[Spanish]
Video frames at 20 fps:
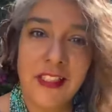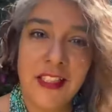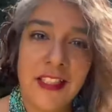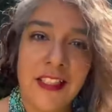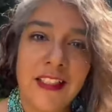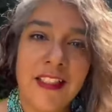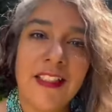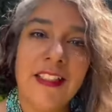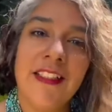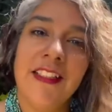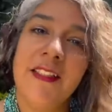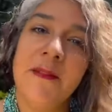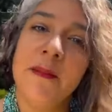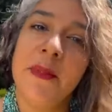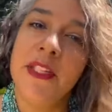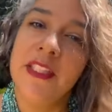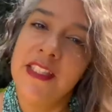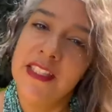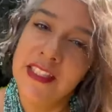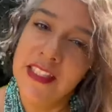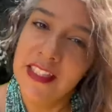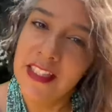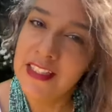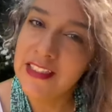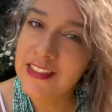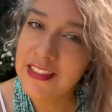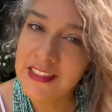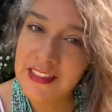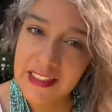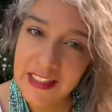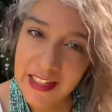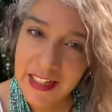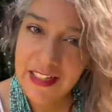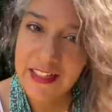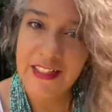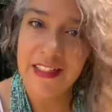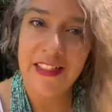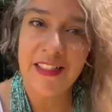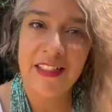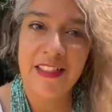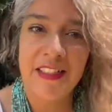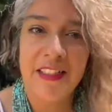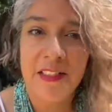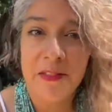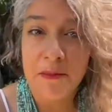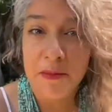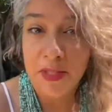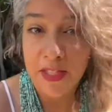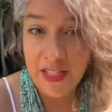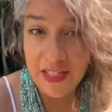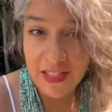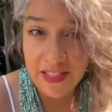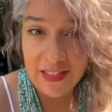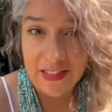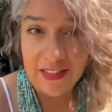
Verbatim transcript: en el de medicina ancestral, en el de Miguel